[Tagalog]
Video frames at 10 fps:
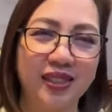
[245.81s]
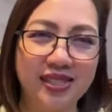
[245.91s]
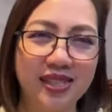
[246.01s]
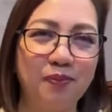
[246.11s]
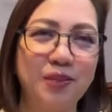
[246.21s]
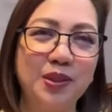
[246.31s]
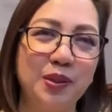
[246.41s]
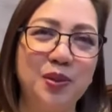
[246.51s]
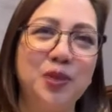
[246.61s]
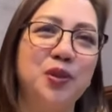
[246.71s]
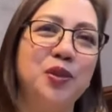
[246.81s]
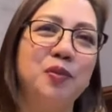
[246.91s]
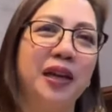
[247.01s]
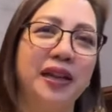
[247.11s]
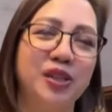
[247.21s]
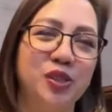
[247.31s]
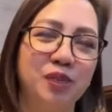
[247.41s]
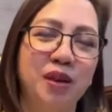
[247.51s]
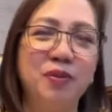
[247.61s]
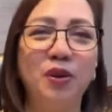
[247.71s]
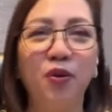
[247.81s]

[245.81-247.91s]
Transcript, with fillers: kasi nga pasunod-sunod yung mga ahensya. Maybe mm.